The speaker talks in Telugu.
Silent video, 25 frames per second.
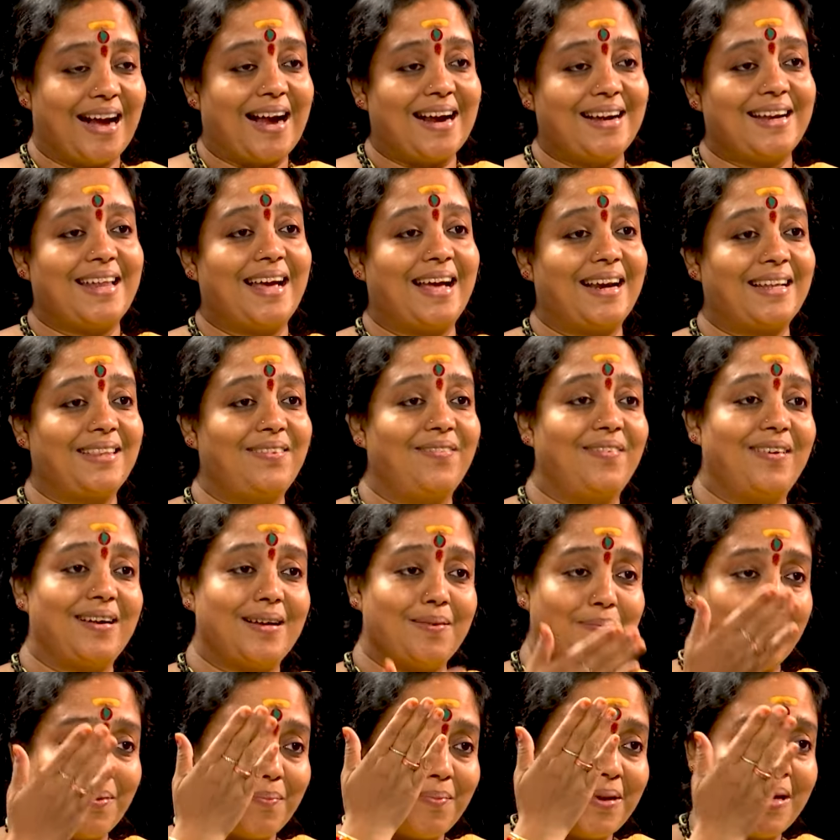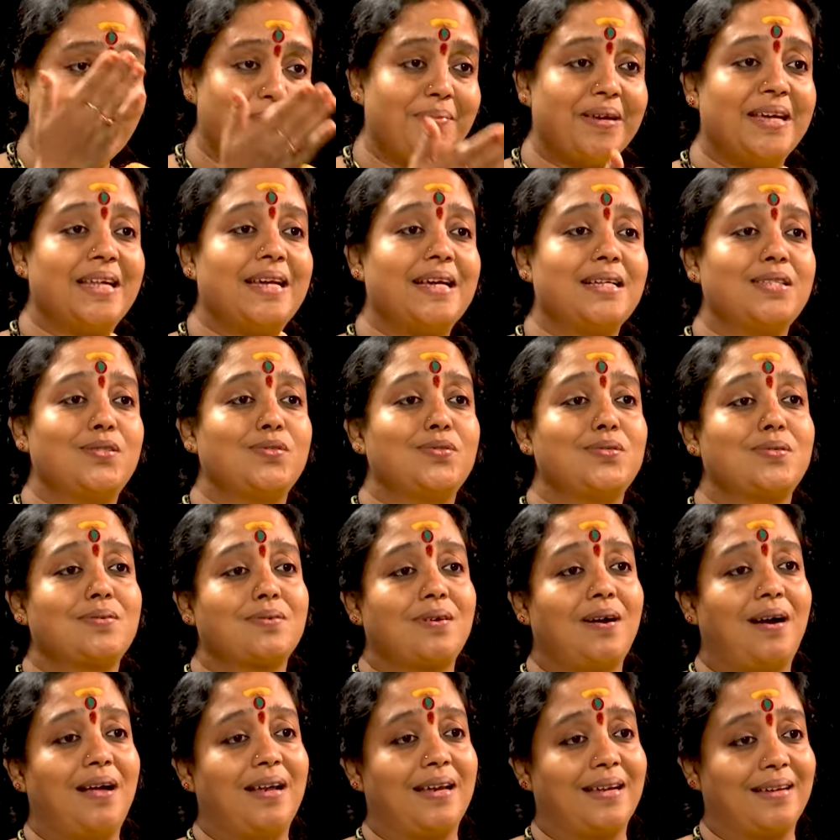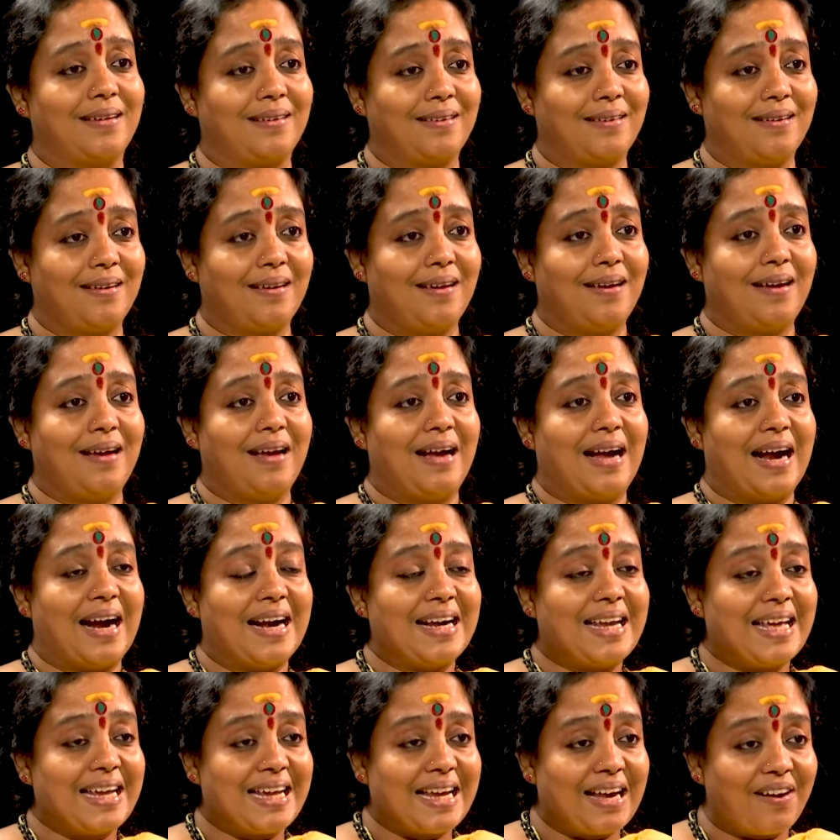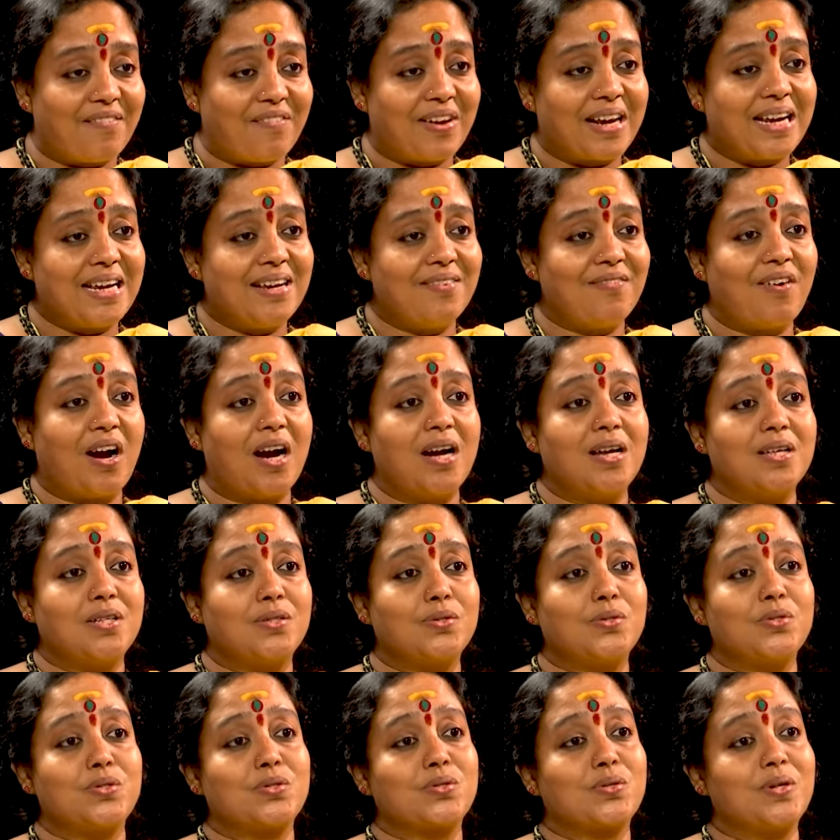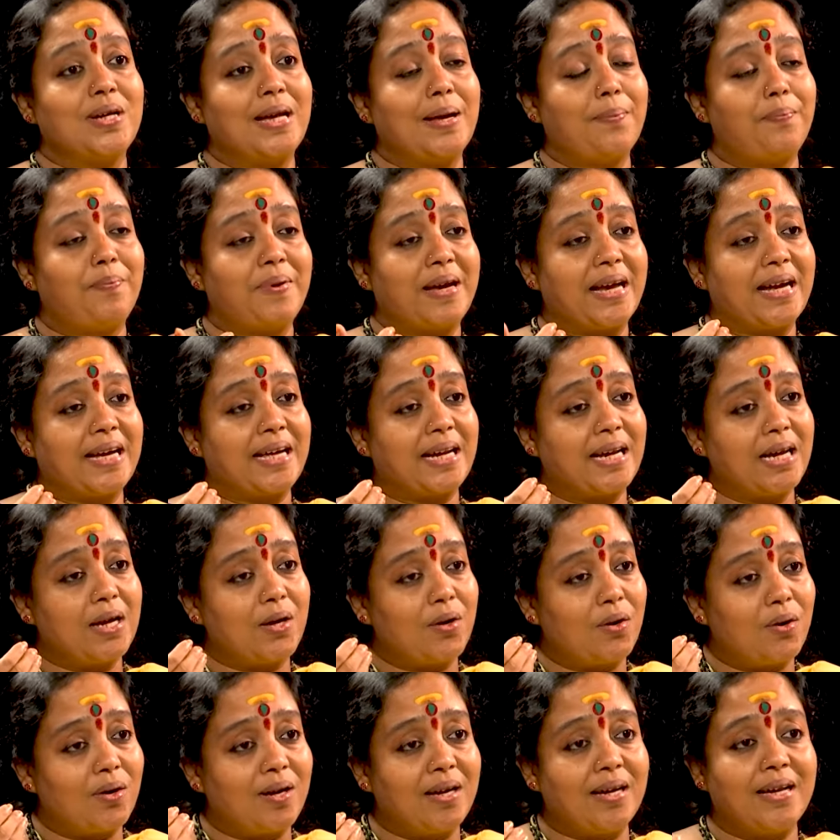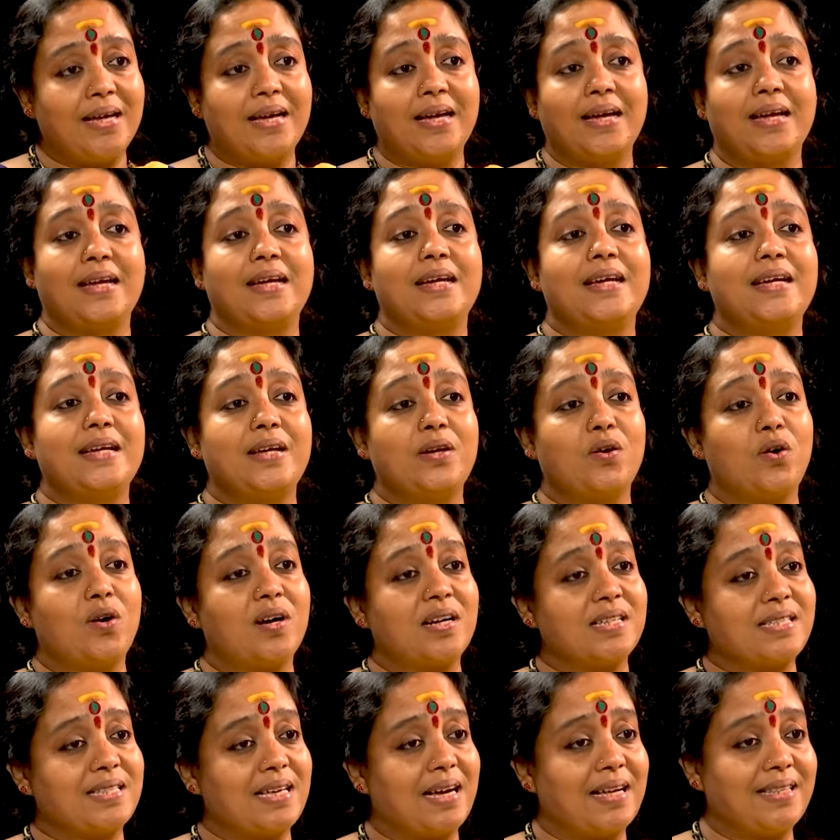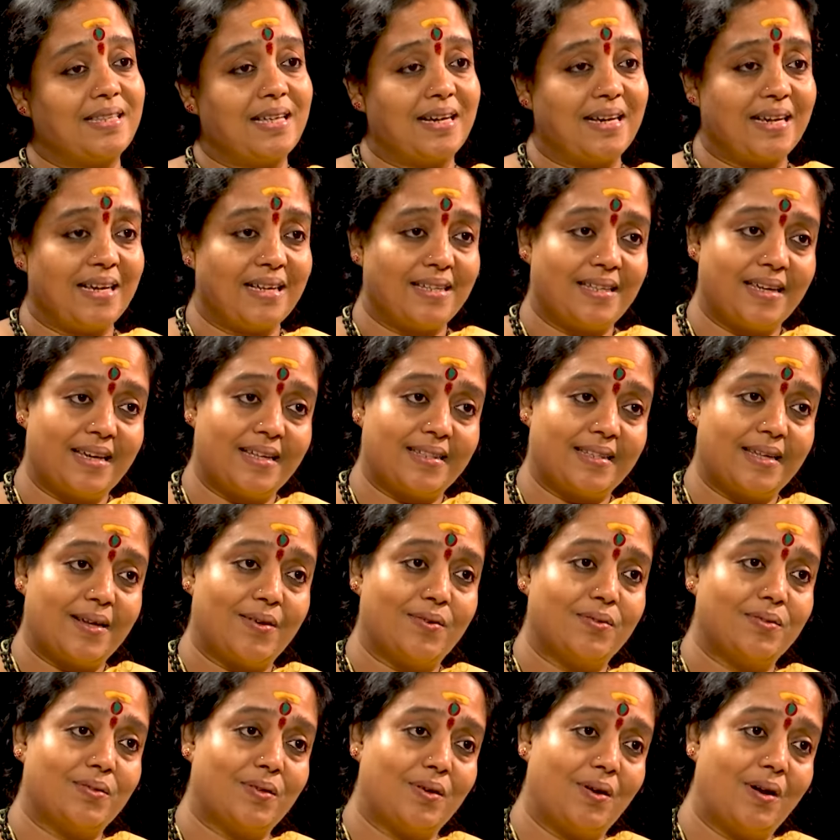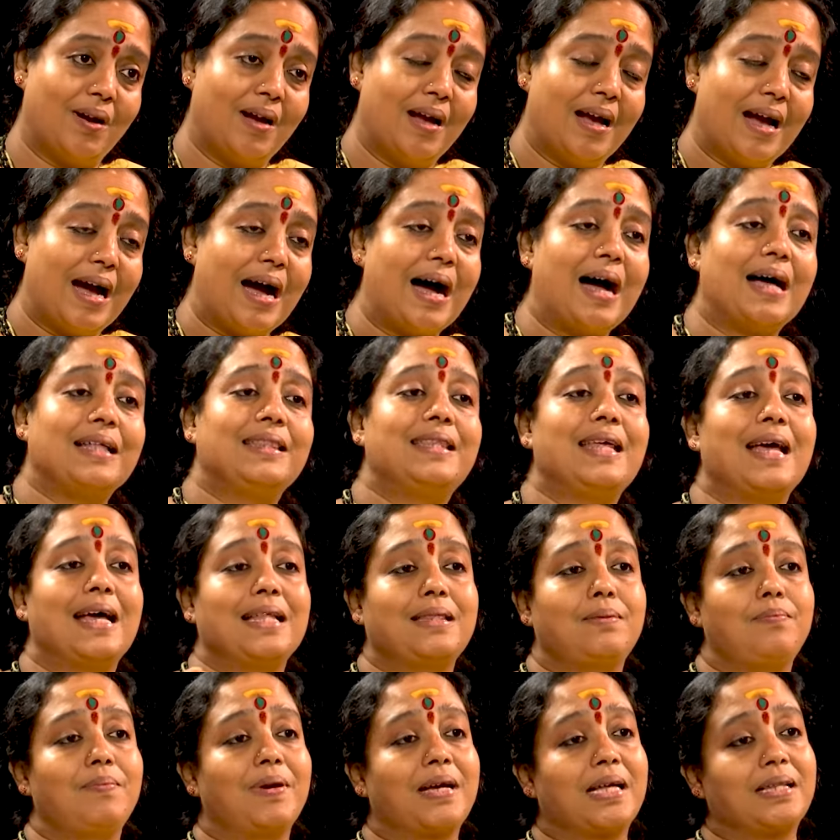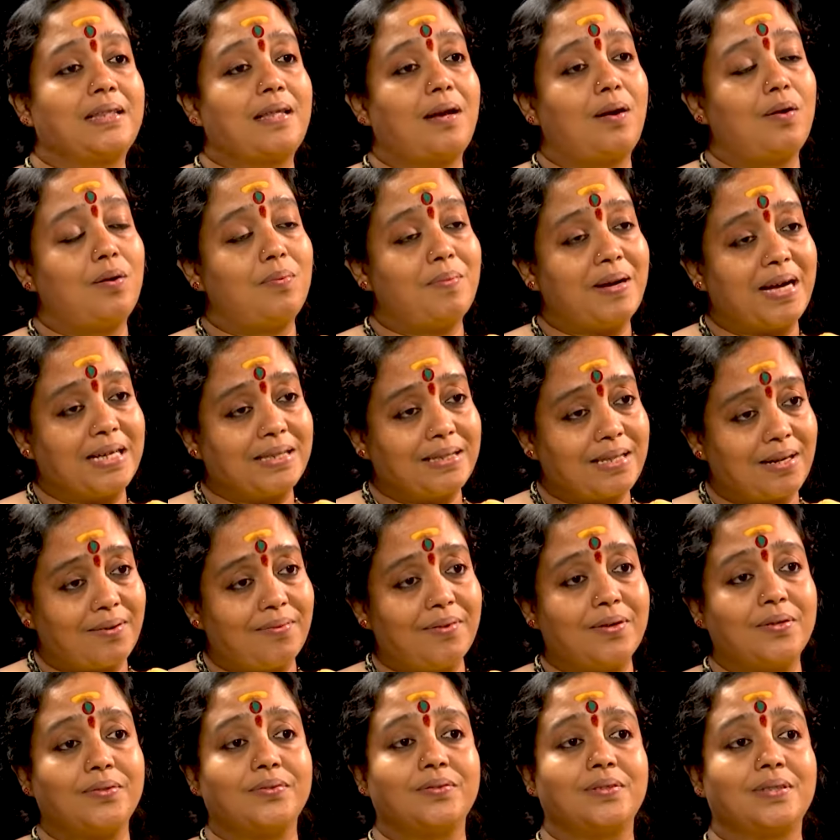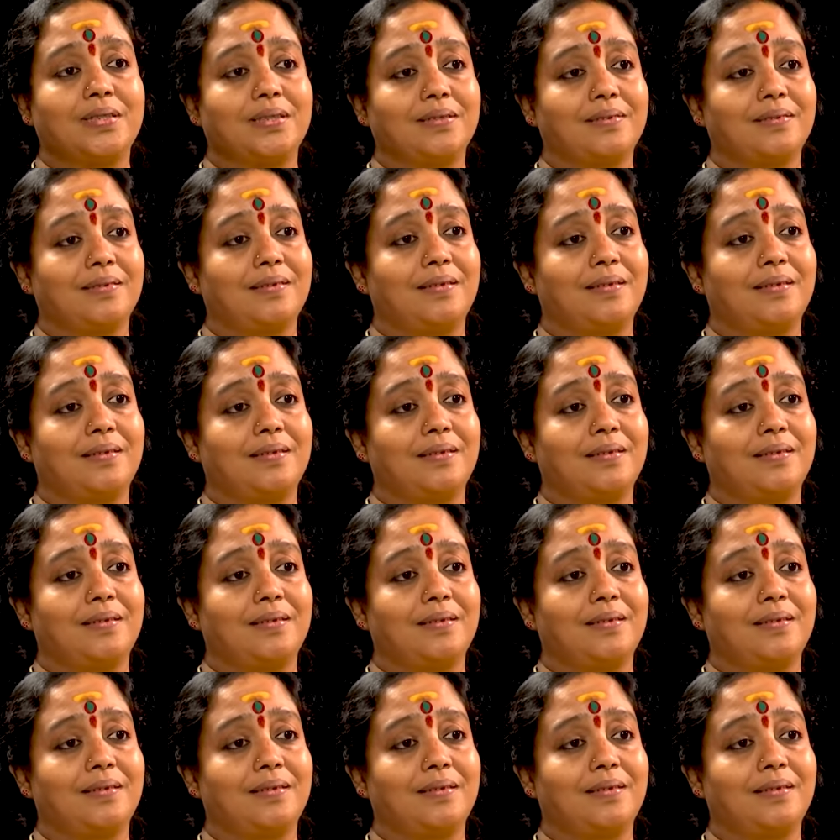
అంటే అర్థం అండి మిమ్మల్ని మీరే చూసుకోవాలి అంటే ఎవరిని వాళ్ళు చూసుకునే ప్రక్రియ ఓన్లీ ఈ యోగ సాధన ఏదైతే ఉందో ఆధ్యాత్మికతలో మాత్రమే ఉంది